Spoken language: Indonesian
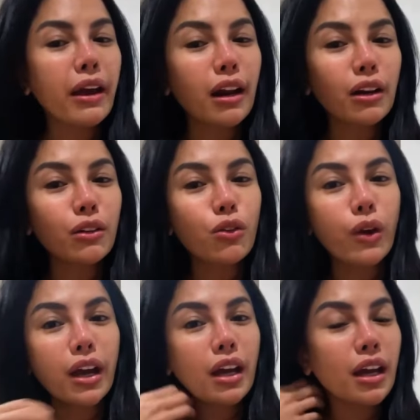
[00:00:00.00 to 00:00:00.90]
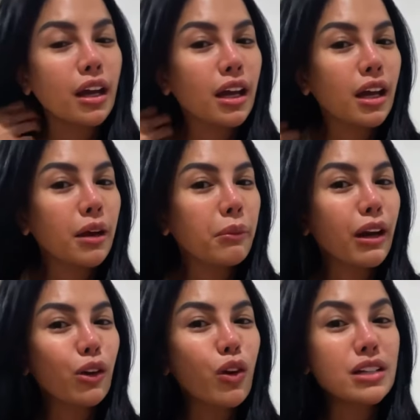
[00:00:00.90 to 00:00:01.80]
bayaran gue
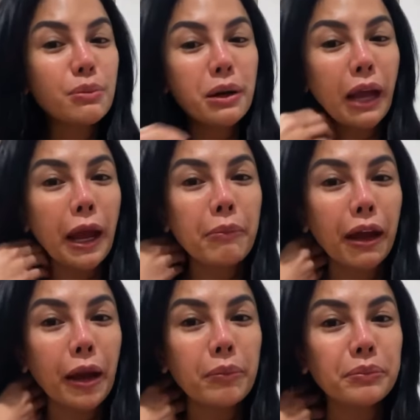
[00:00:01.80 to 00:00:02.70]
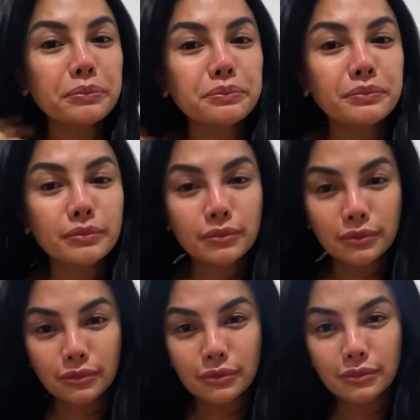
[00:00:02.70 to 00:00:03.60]
bayaran gue aja ber mm
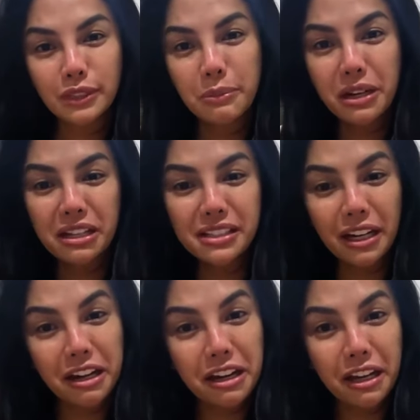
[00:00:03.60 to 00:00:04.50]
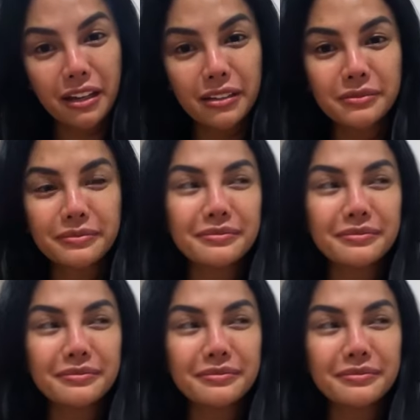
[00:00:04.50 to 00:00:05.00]
dibanding klinik